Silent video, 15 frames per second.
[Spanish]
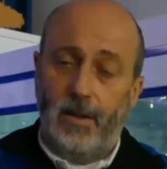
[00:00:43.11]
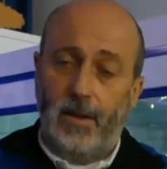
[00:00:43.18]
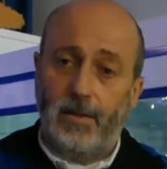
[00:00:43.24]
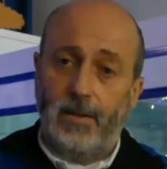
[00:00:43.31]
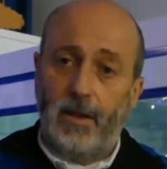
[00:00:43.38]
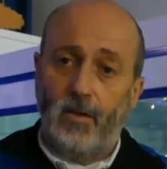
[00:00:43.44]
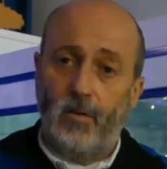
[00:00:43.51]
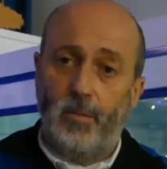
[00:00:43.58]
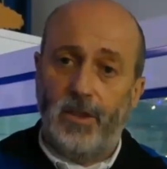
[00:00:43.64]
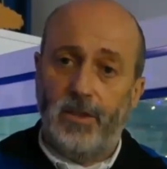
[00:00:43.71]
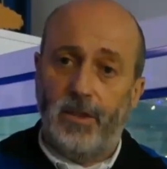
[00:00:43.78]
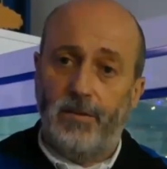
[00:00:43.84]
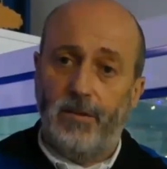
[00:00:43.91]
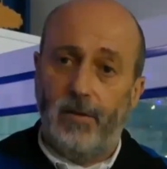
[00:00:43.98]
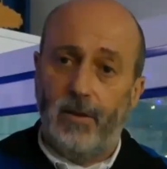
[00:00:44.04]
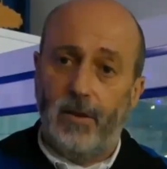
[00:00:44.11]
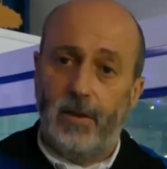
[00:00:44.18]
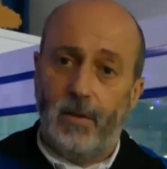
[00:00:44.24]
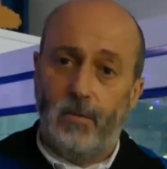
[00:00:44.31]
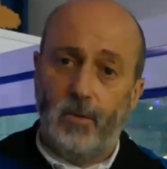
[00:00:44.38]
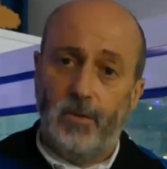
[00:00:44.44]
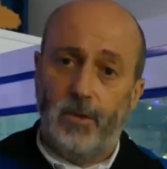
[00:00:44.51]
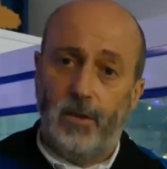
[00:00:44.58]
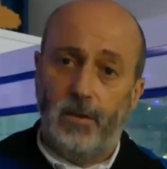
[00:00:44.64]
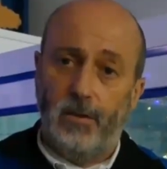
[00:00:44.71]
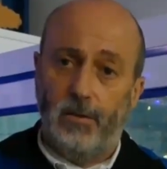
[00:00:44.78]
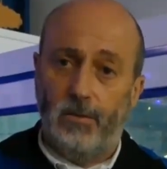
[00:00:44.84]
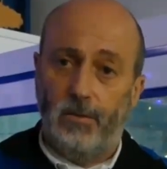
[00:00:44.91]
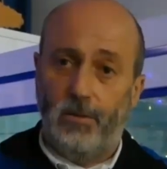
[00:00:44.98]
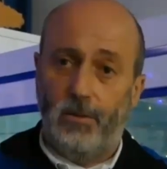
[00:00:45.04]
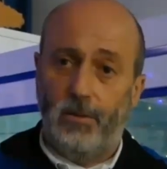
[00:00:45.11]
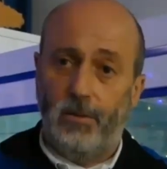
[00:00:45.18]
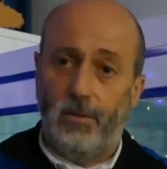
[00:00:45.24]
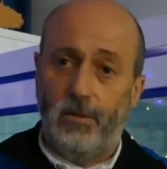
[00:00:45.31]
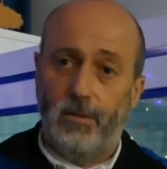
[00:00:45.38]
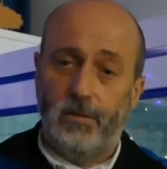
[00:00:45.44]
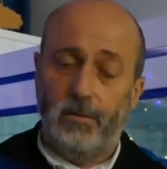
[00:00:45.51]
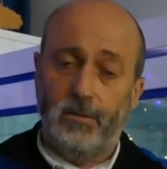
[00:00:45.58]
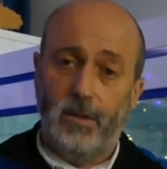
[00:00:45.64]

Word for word: Esas conversaciones que hemos tenido tú y yo